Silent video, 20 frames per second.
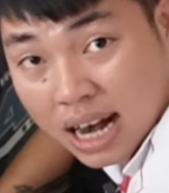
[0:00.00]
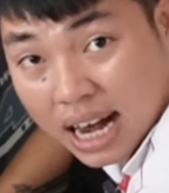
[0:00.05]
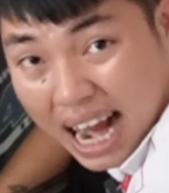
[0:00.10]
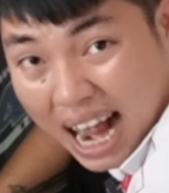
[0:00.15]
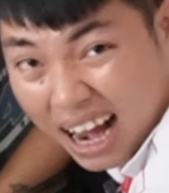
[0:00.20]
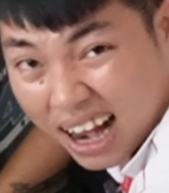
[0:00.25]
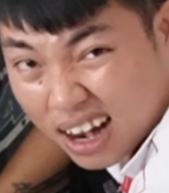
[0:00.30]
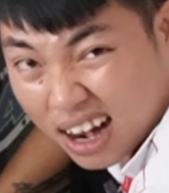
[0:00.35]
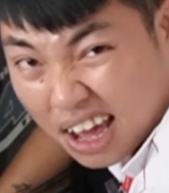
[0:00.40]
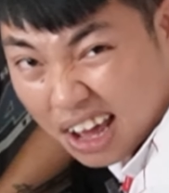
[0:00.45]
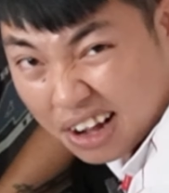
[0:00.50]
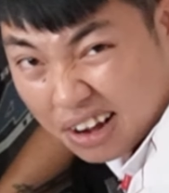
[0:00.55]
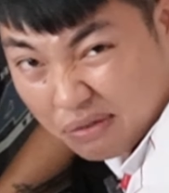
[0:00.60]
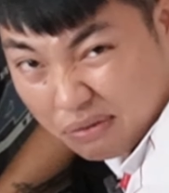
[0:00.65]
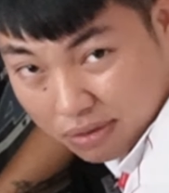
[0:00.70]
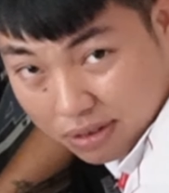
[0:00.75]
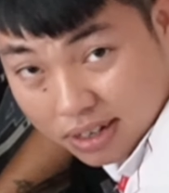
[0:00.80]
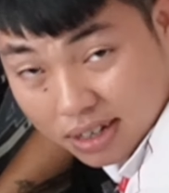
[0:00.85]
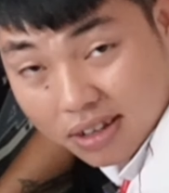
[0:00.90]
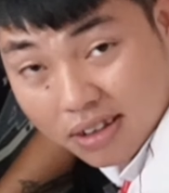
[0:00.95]
gắn
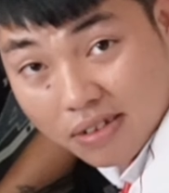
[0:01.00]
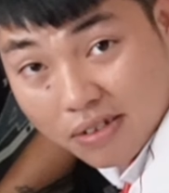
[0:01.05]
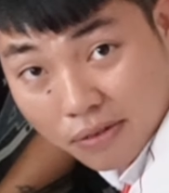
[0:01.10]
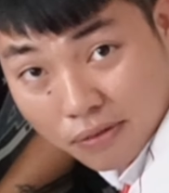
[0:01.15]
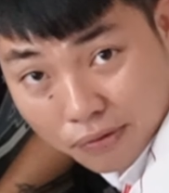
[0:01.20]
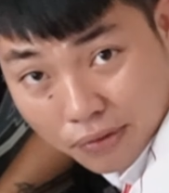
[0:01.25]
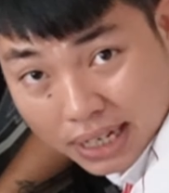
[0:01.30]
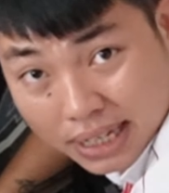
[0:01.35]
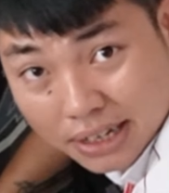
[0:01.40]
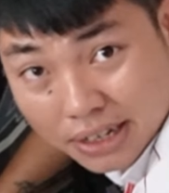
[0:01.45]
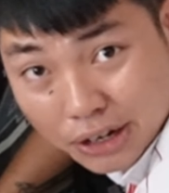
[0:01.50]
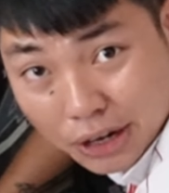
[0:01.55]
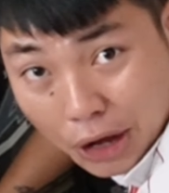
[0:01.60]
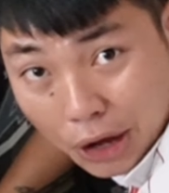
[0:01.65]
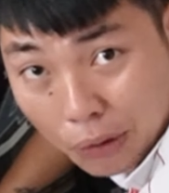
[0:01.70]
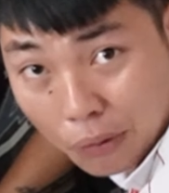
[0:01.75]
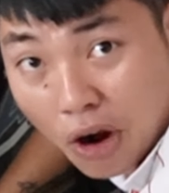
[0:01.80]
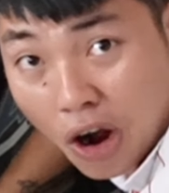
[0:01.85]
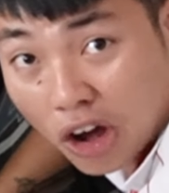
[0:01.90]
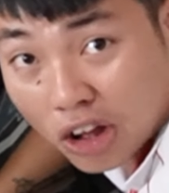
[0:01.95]
liền với thương
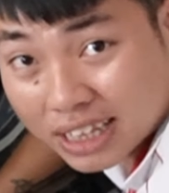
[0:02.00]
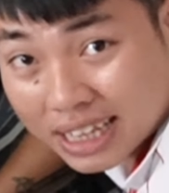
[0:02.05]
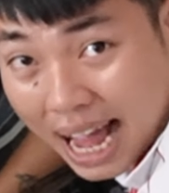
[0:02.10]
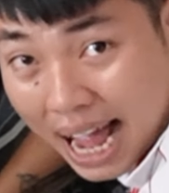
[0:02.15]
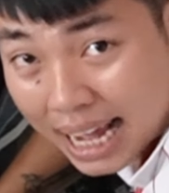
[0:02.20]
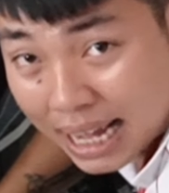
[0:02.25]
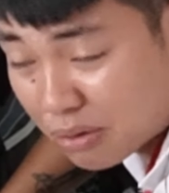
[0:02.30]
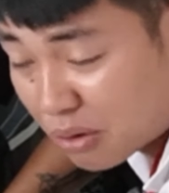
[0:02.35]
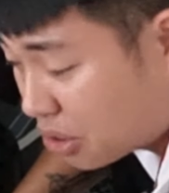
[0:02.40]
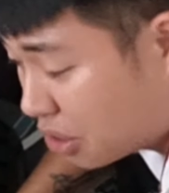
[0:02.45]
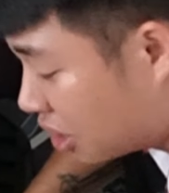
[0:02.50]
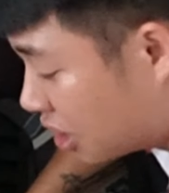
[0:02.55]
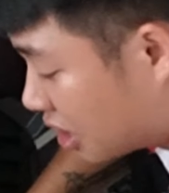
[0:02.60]
hiệu Honda nha mọi